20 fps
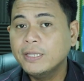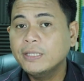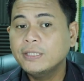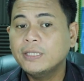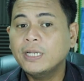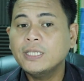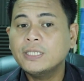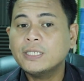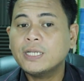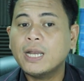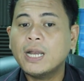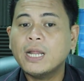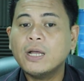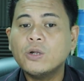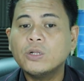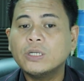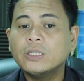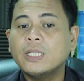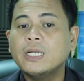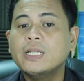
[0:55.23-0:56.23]
Jadi sekarang
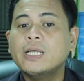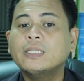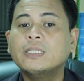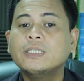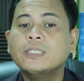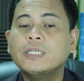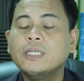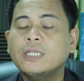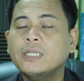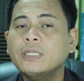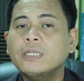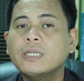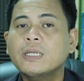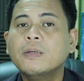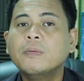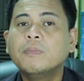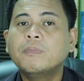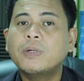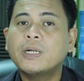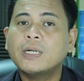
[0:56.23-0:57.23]
kalau kita lihat di sini,
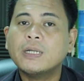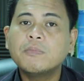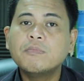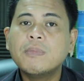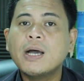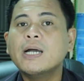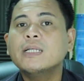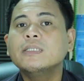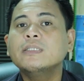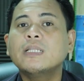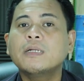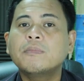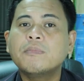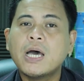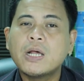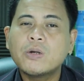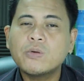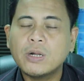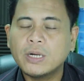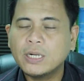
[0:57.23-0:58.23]
perkembangan
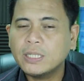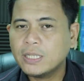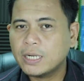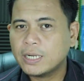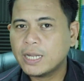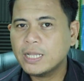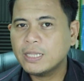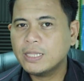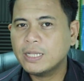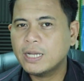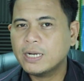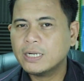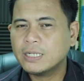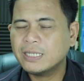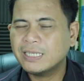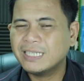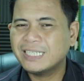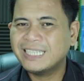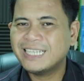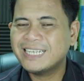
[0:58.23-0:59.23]
terbaru adalah terkait dengan
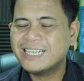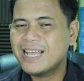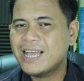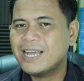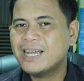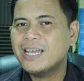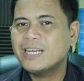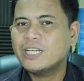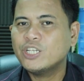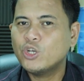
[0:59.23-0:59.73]
ketegangan